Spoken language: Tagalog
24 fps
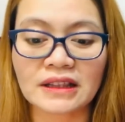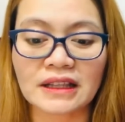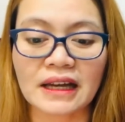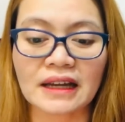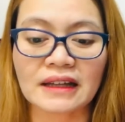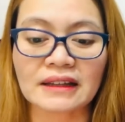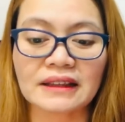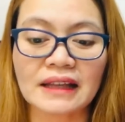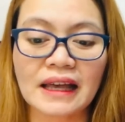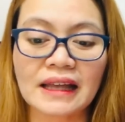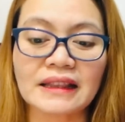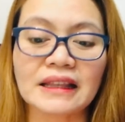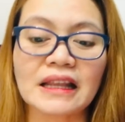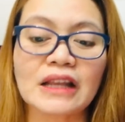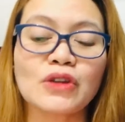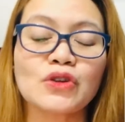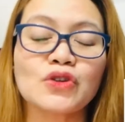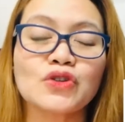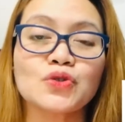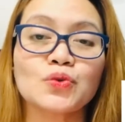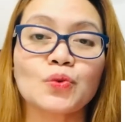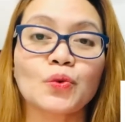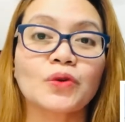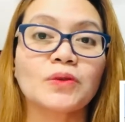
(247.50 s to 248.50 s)
ng
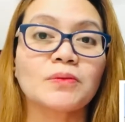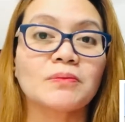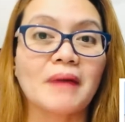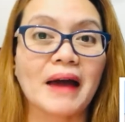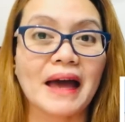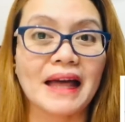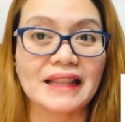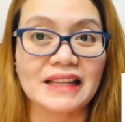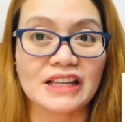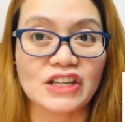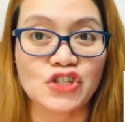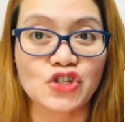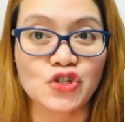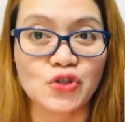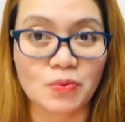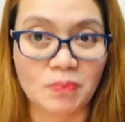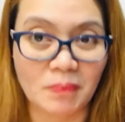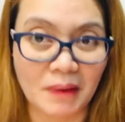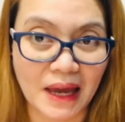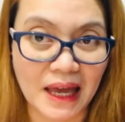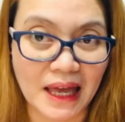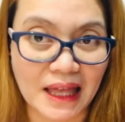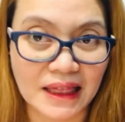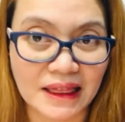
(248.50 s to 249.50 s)
tetanus wound
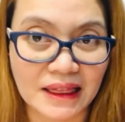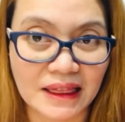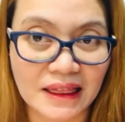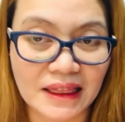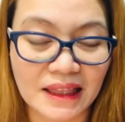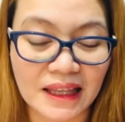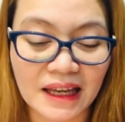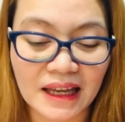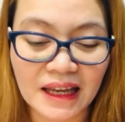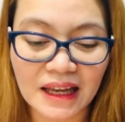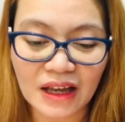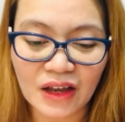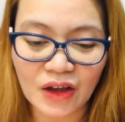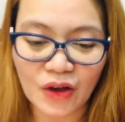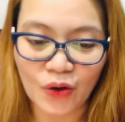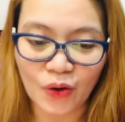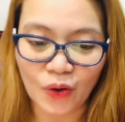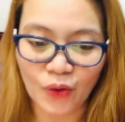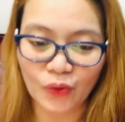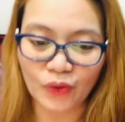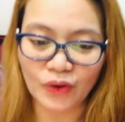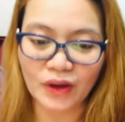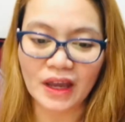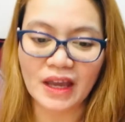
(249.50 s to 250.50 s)
management.
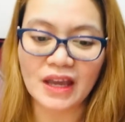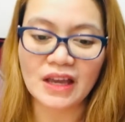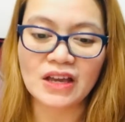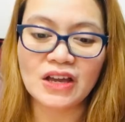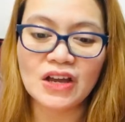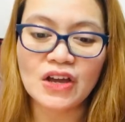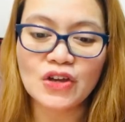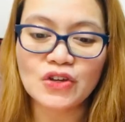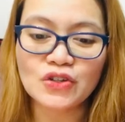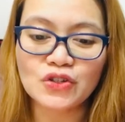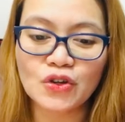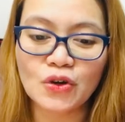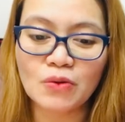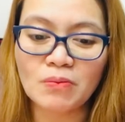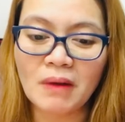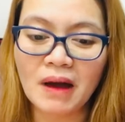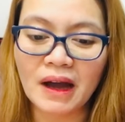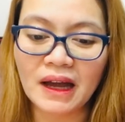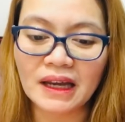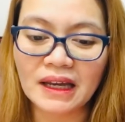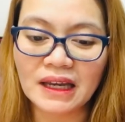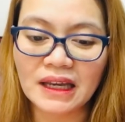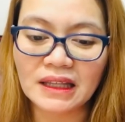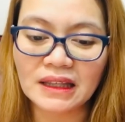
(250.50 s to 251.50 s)
Okay, so
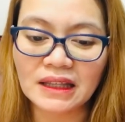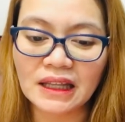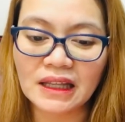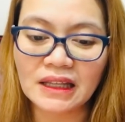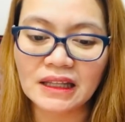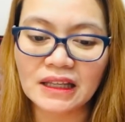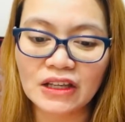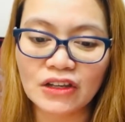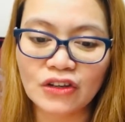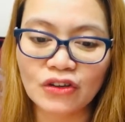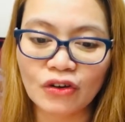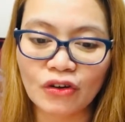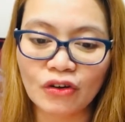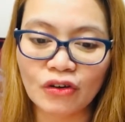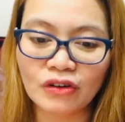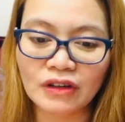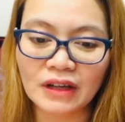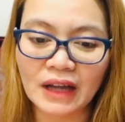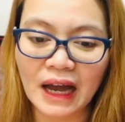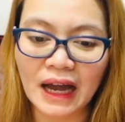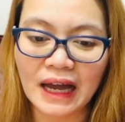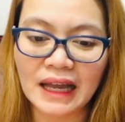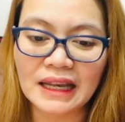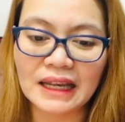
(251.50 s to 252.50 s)
makikita ninyo
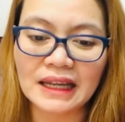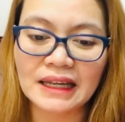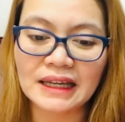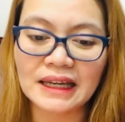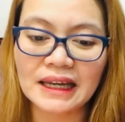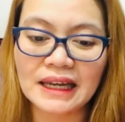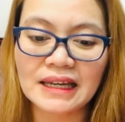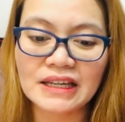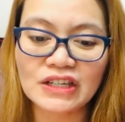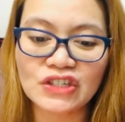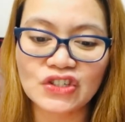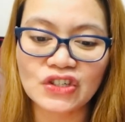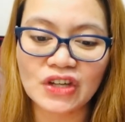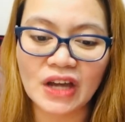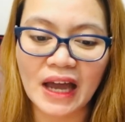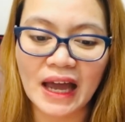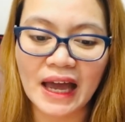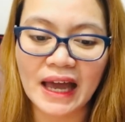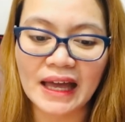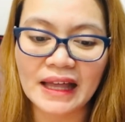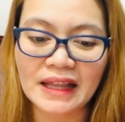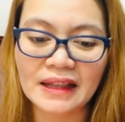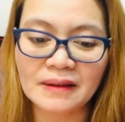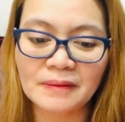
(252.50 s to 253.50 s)
nakalagay
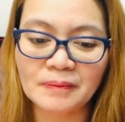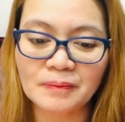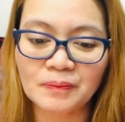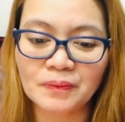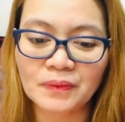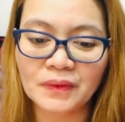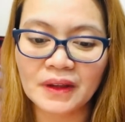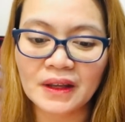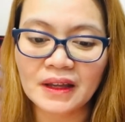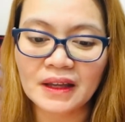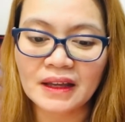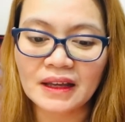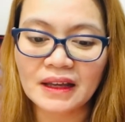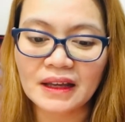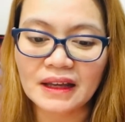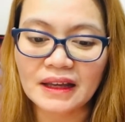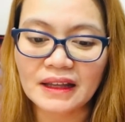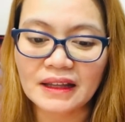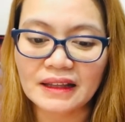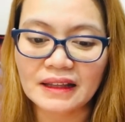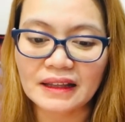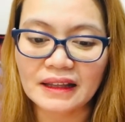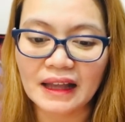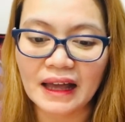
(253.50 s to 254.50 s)
dyan,
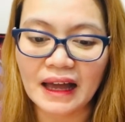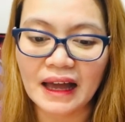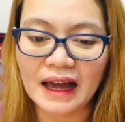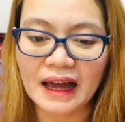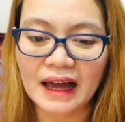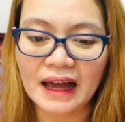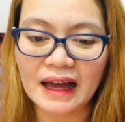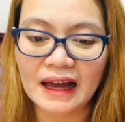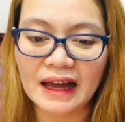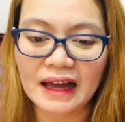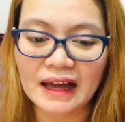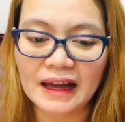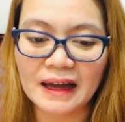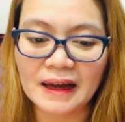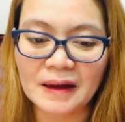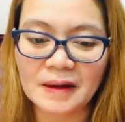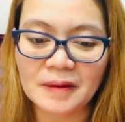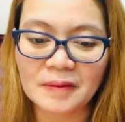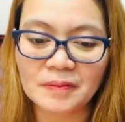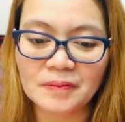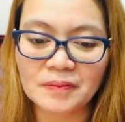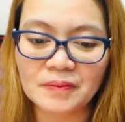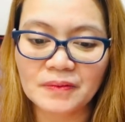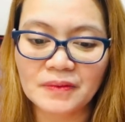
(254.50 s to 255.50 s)
ah,
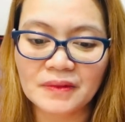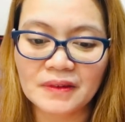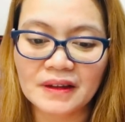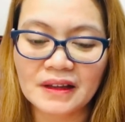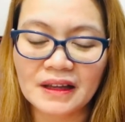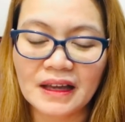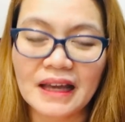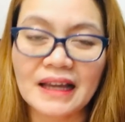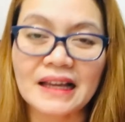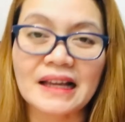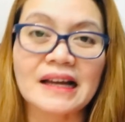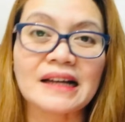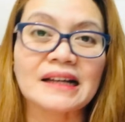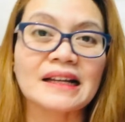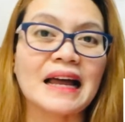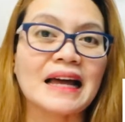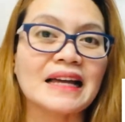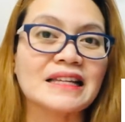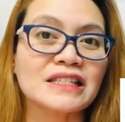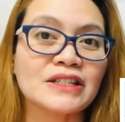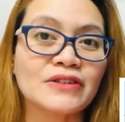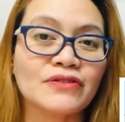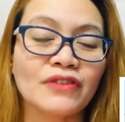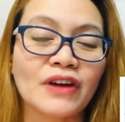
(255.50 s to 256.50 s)
uh,
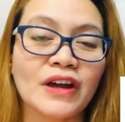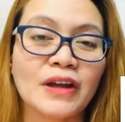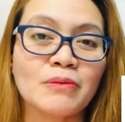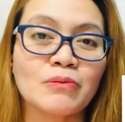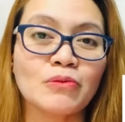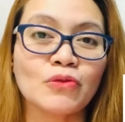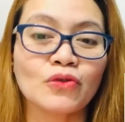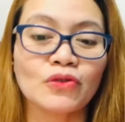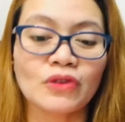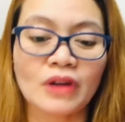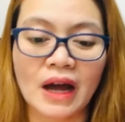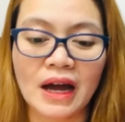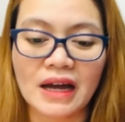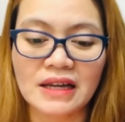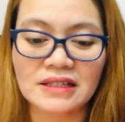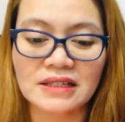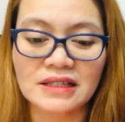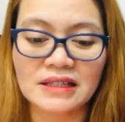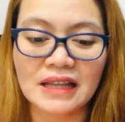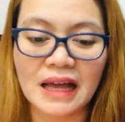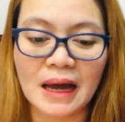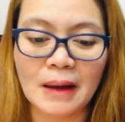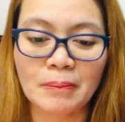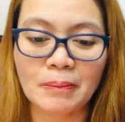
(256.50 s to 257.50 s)
Ika-classify muna kasi
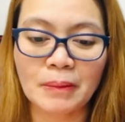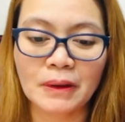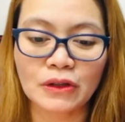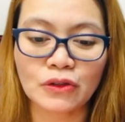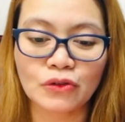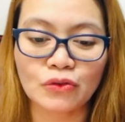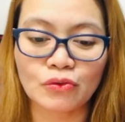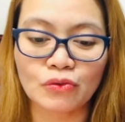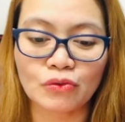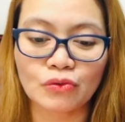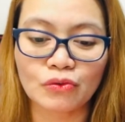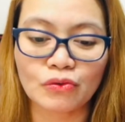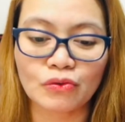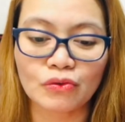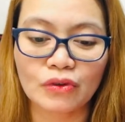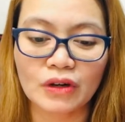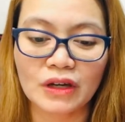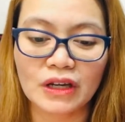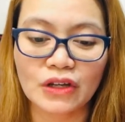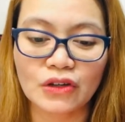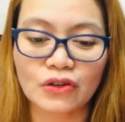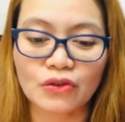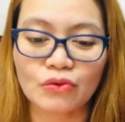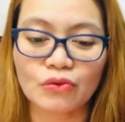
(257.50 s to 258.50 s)
dapat yung
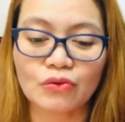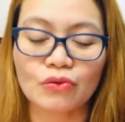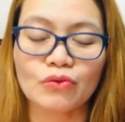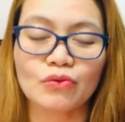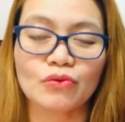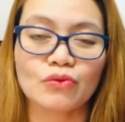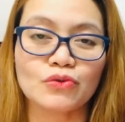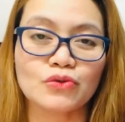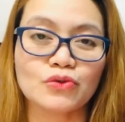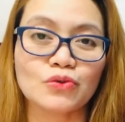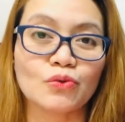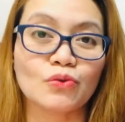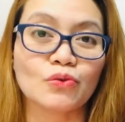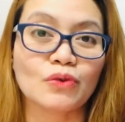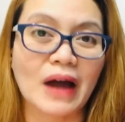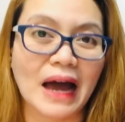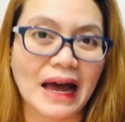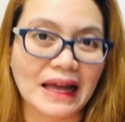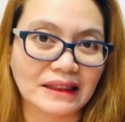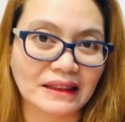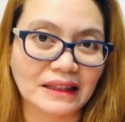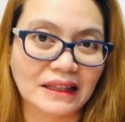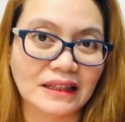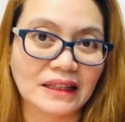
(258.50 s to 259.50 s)
inyong
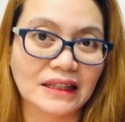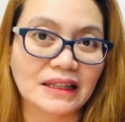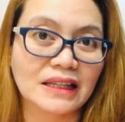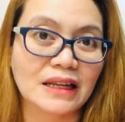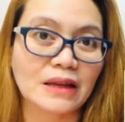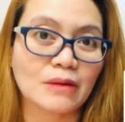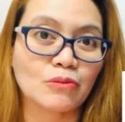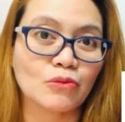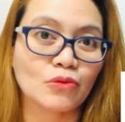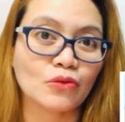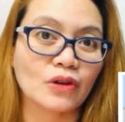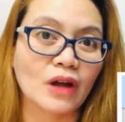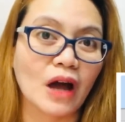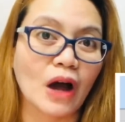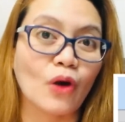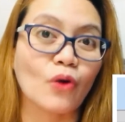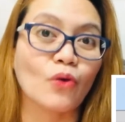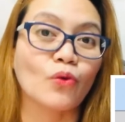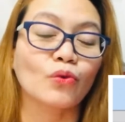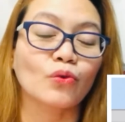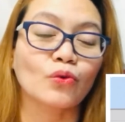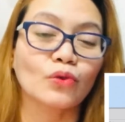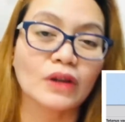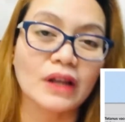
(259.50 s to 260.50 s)
sugat. Titignan muna
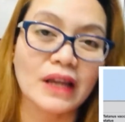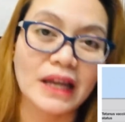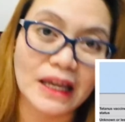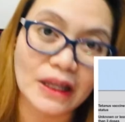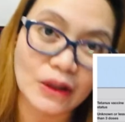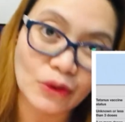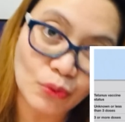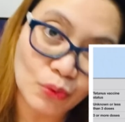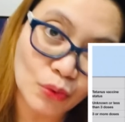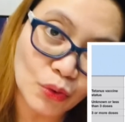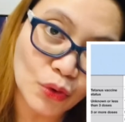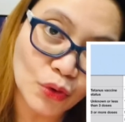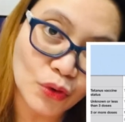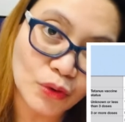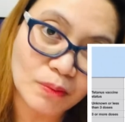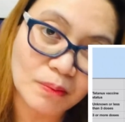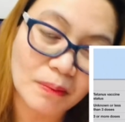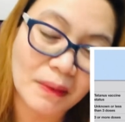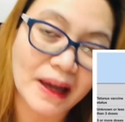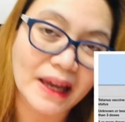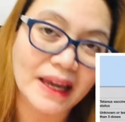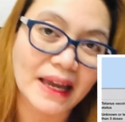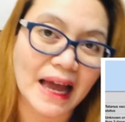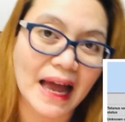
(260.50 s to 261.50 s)
kung clean wound
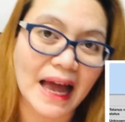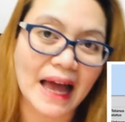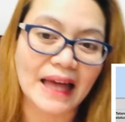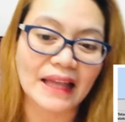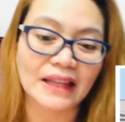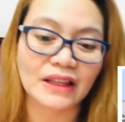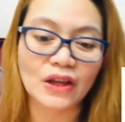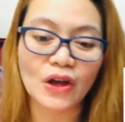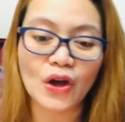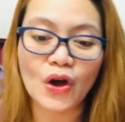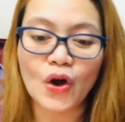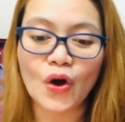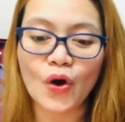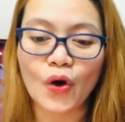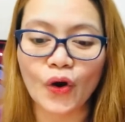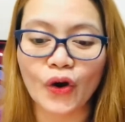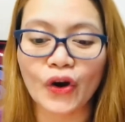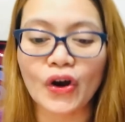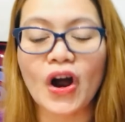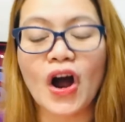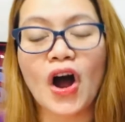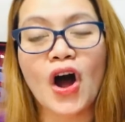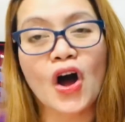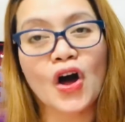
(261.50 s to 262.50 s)
ba yan
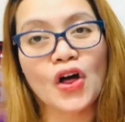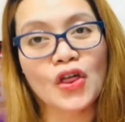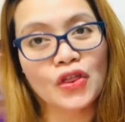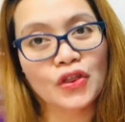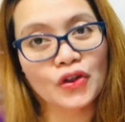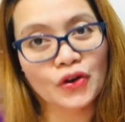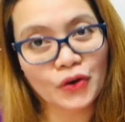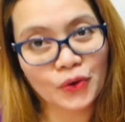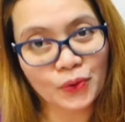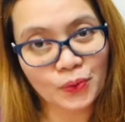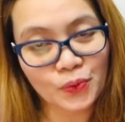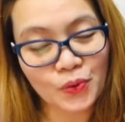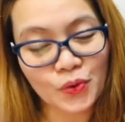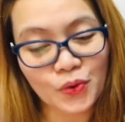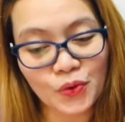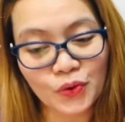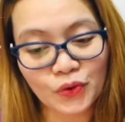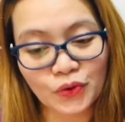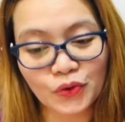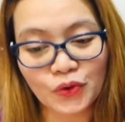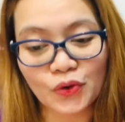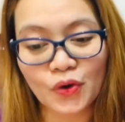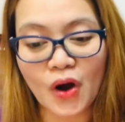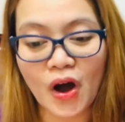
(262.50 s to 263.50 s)
or other
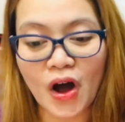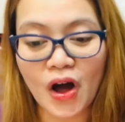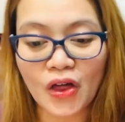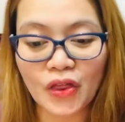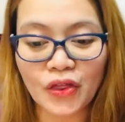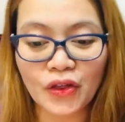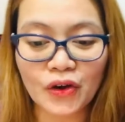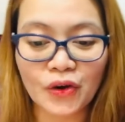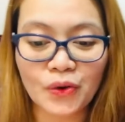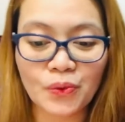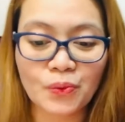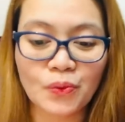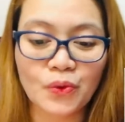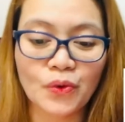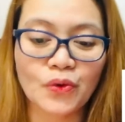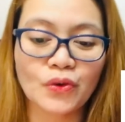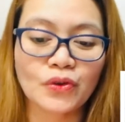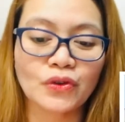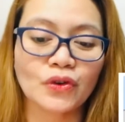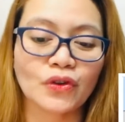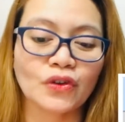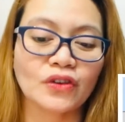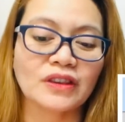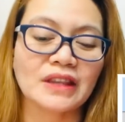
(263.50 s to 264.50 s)
wound. Yung other wound,
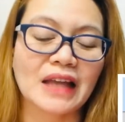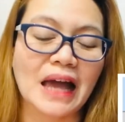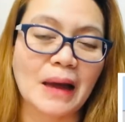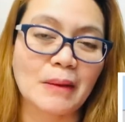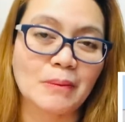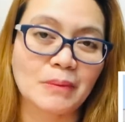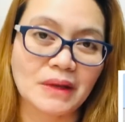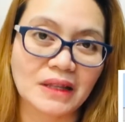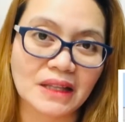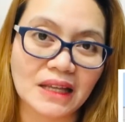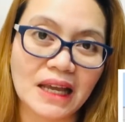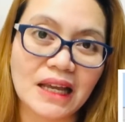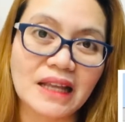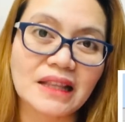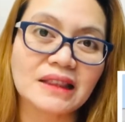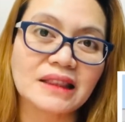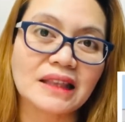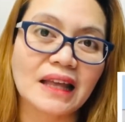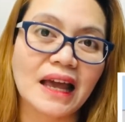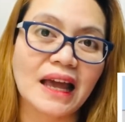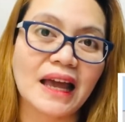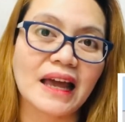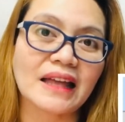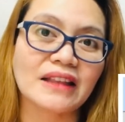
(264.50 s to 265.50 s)

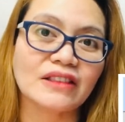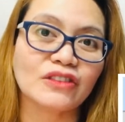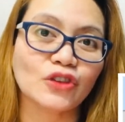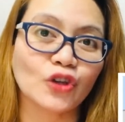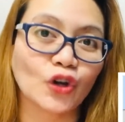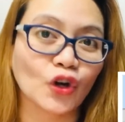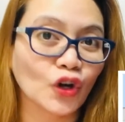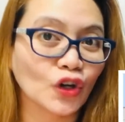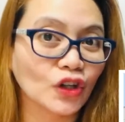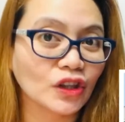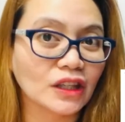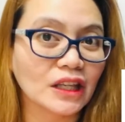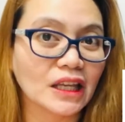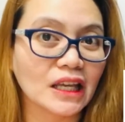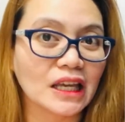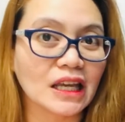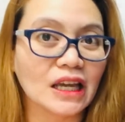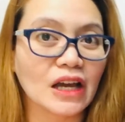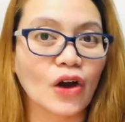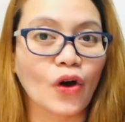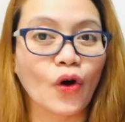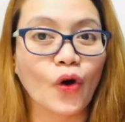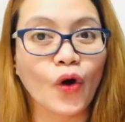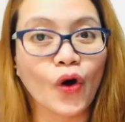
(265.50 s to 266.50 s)
contaminated, dirty,
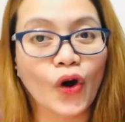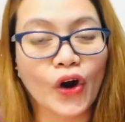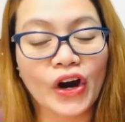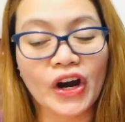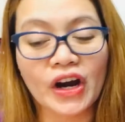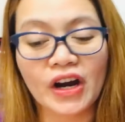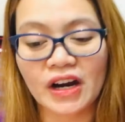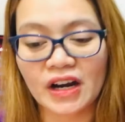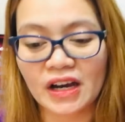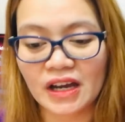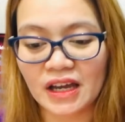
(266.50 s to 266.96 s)
or